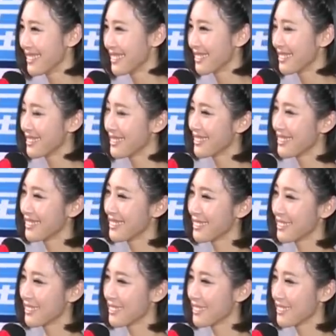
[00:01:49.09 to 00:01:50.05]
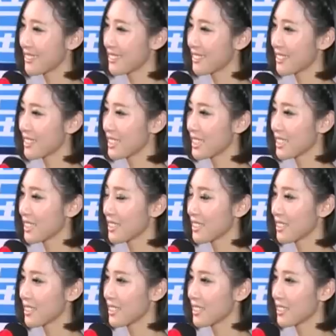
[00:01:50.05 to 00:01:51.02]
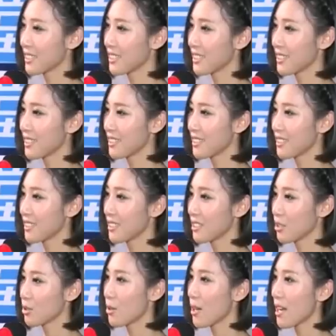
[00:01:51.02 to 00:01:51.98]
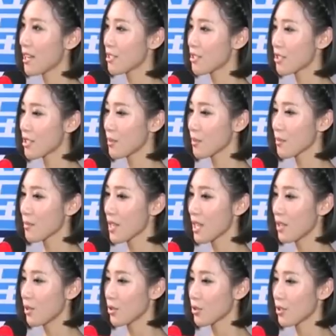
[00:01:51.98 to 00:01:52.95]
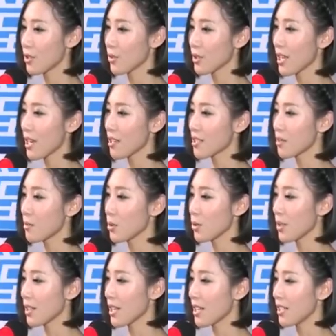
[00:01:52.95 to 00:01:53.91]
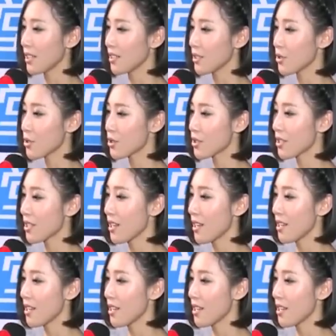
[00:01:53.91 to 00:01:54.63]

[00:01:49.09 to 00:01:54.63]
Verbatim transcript: 那个瞬间是不是觉得自己都已经就是彻底融？对，其实。我觉得我跳了这么多年，可能就是